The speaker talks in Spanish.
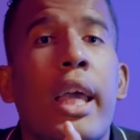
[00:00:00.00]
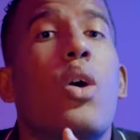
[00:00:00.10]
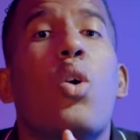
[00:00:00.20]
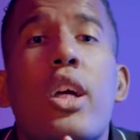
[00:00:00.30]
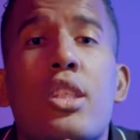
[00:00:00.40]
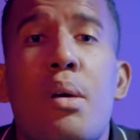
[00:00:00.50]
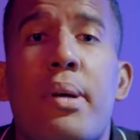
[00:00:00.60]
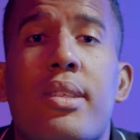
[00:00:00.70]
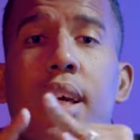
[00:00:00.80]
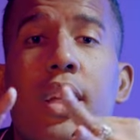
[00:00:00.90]
Quiero que
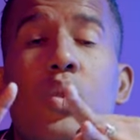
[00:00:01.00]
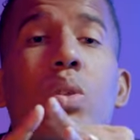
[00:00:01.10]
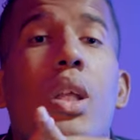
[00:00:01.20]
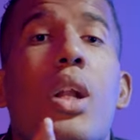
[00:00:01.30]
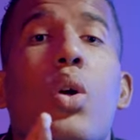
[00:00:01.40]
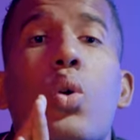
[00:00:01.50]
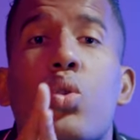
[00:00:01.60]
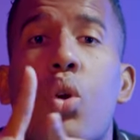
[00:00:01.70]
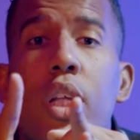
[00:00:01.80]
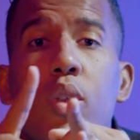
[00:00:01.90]
sepas que Jesús tiene el
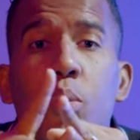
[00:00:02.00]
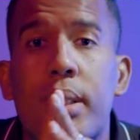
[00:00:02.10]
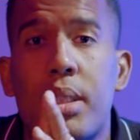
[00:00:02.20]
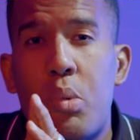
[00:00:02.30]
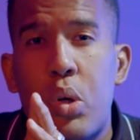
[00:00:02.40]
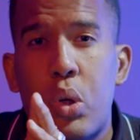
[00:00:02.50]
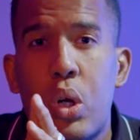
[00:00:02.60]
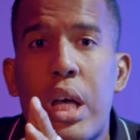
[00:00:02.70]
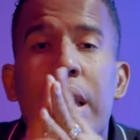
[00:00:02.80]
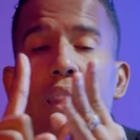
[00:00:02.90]
control de tu matrimonio,
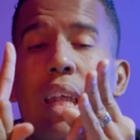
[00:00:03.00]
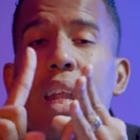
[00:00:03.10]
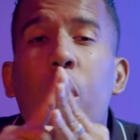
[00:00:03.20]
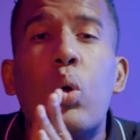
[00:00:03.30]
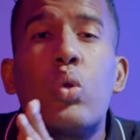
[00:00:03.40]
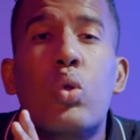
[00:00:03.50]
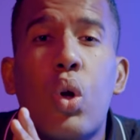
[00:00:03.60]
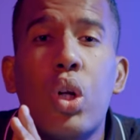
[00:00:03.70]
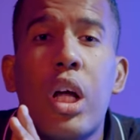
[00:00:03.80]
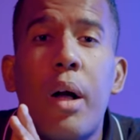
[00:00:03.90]
tiene el
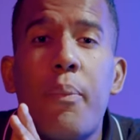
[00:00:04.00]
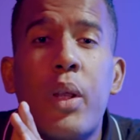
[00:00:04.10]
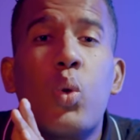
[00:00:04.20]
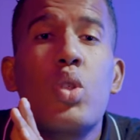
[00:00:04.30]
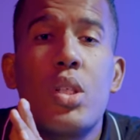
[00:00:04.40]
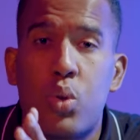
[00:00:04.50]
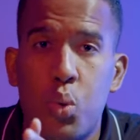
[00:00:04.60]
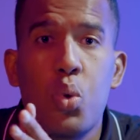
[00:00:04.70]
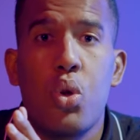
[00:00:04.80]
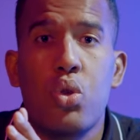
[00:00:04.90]
control de tus
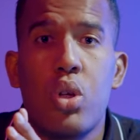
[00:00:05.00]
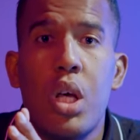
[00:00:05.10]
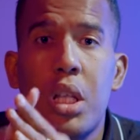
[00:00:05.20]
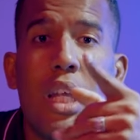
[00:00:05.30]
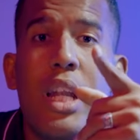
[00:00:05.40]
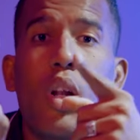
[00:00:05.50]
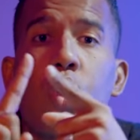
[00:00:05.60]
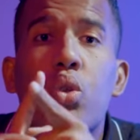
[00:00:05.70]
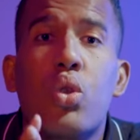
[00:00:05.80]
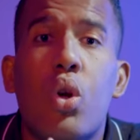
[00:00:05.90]
estudios, tiene el
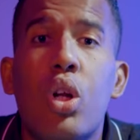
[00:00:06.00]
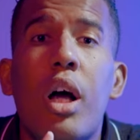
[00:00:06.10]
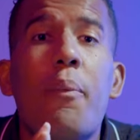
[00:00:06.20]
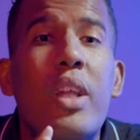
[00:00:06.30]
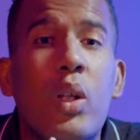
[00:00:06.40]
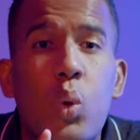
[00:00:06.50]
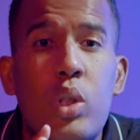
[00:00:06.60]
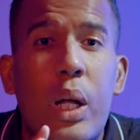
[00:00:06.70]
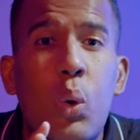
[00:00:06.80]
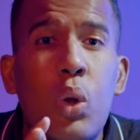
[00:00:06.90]
control de tu
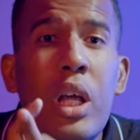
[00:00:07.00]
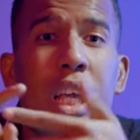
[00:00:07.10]
salud.